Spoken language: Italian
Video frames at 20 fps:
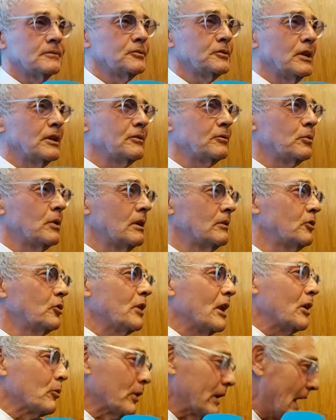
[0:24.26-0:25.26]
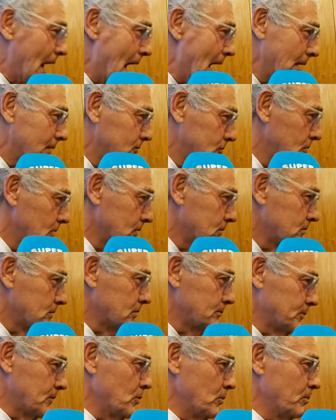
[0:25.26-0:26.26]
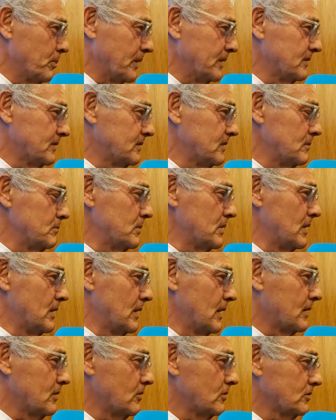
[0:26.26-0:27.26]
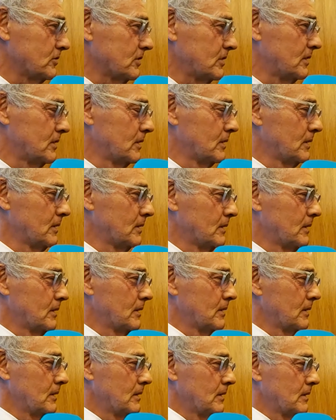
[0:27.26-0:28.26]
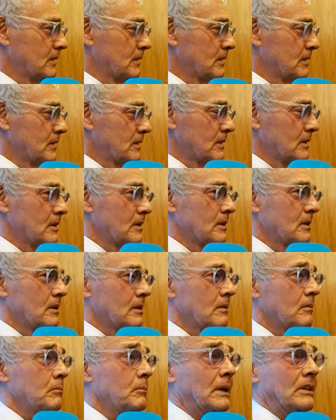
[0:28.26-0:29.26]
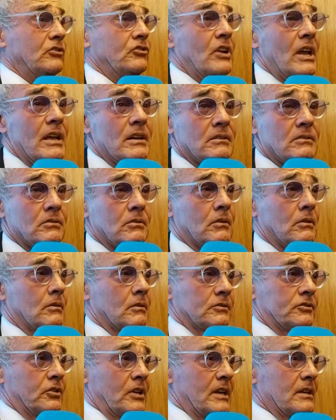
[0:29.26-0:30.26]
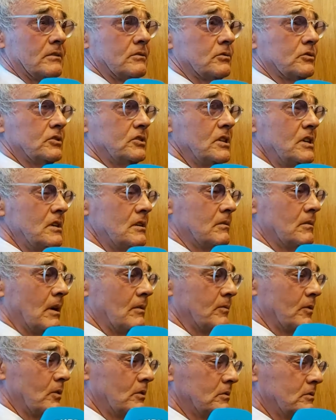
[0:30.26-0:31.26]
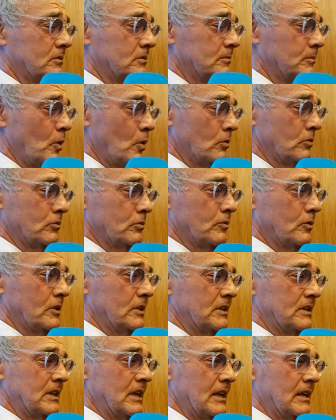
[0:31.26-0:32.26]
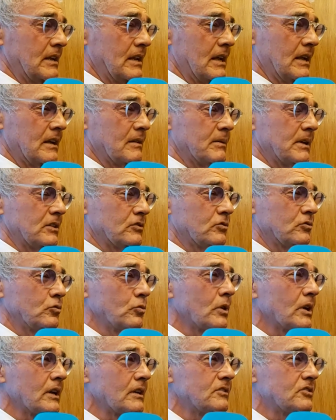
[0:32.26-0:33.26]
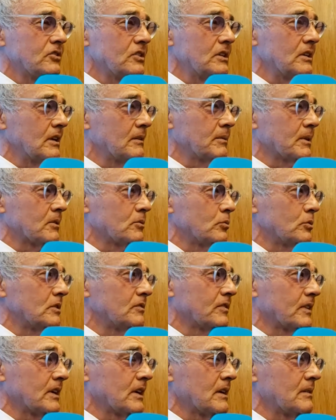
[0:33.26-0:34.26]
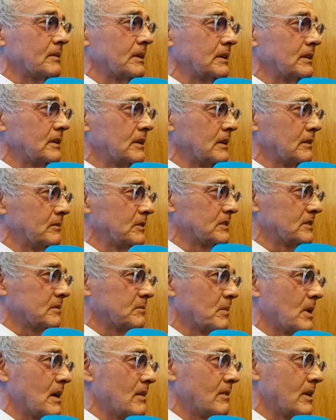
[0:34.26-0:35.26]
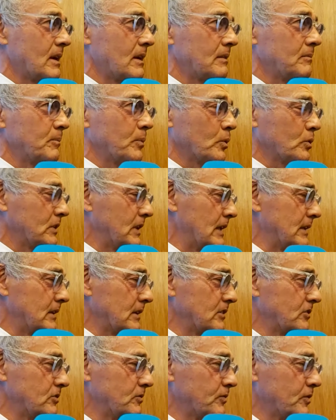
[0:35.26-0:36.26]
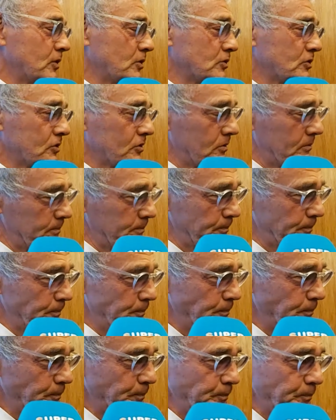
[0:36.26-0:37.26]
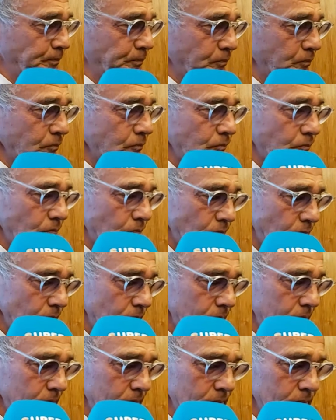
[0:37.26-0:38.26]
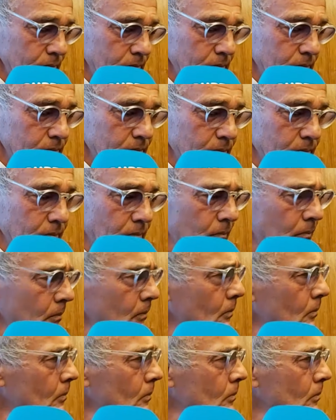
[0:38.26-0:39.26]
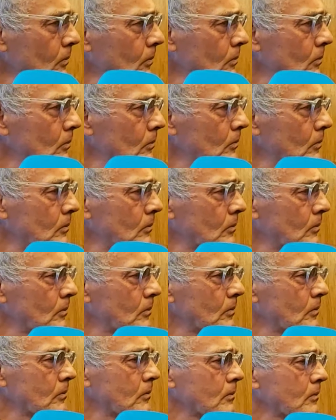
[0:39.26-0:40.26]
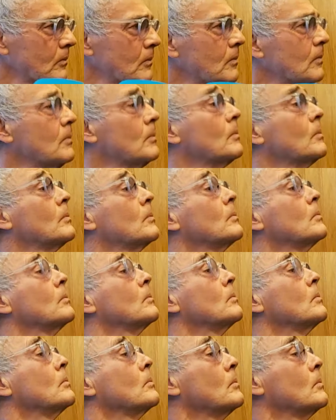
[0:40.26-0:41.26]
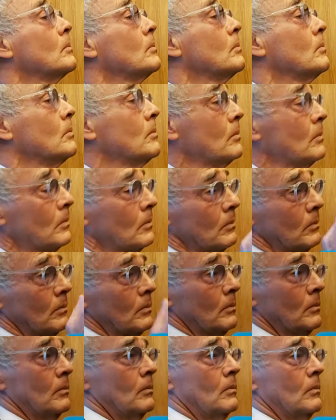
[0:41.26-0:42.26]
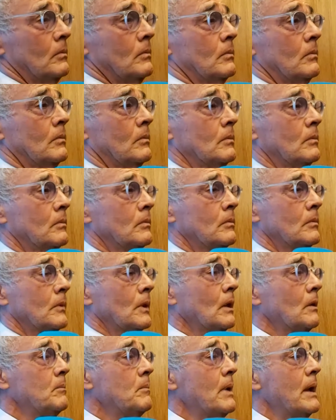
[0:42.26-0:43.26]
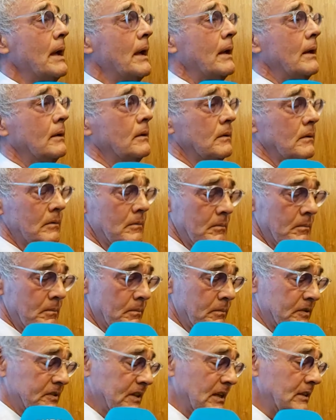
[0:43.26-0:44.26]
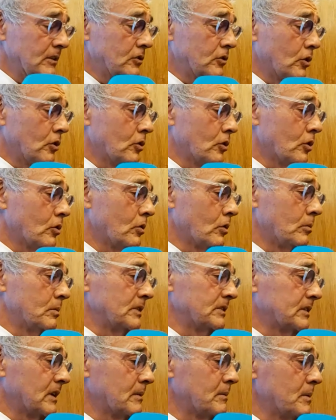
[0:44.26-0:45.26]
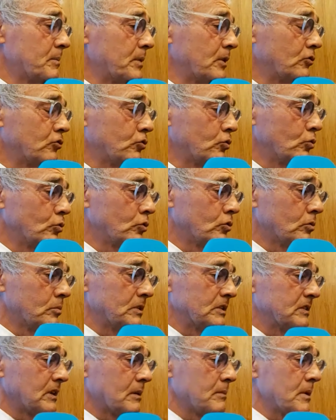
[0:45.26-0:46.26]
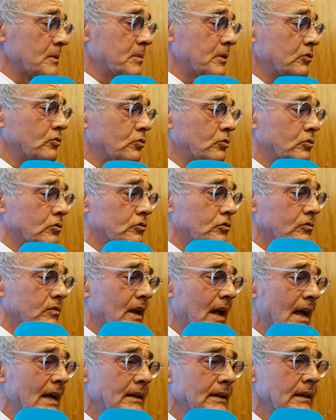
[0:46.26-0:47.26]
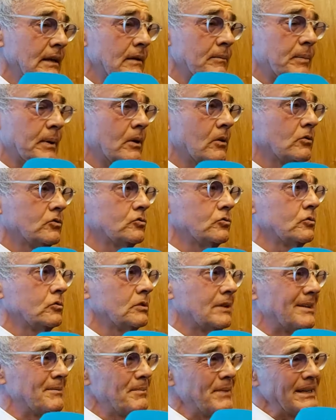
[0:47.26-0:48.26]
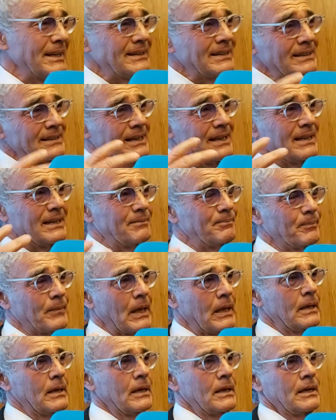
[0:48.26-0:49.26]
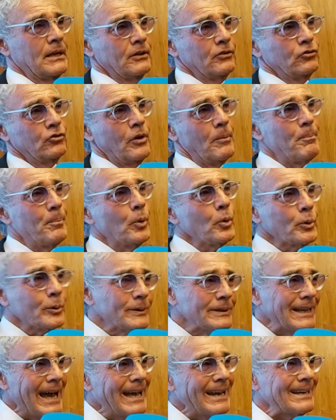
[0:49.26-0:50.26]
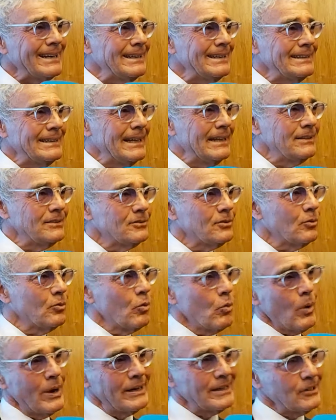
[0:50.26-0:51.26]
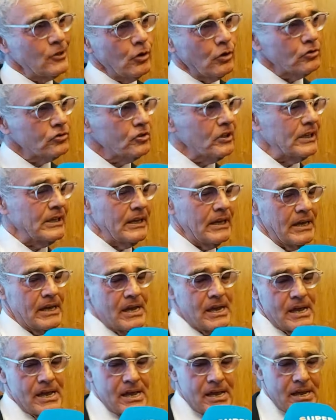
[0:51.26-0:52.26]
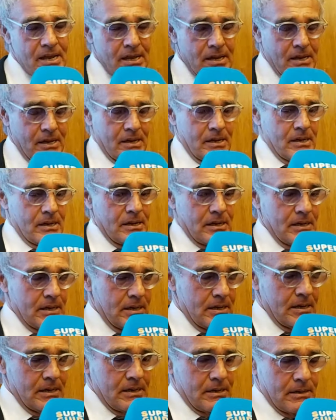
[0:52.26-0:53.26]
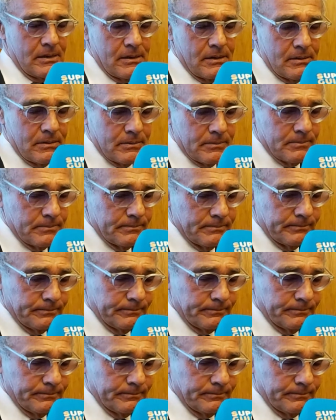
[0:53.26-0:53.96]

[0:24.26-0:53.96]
non è, nulla, non è un reato, è ecco, comprensibile la cosa. L'avresti volute però entrambe? Ma certo, certo sì, molto, molto volentieri, anche perché sono due regine, per cui francamente mi sembrava importante che ci fosse. Senti, tra gli altri nomi che mancano, ce n'è uno in particolare che avresti voluto coinvolgere? Beh, Santoro mi sarebbe piaciuto, mm mi sarebbe piaciuto Giovanni, però sono talmente dei... cioè portarli dentro un qualcosa che è, eh,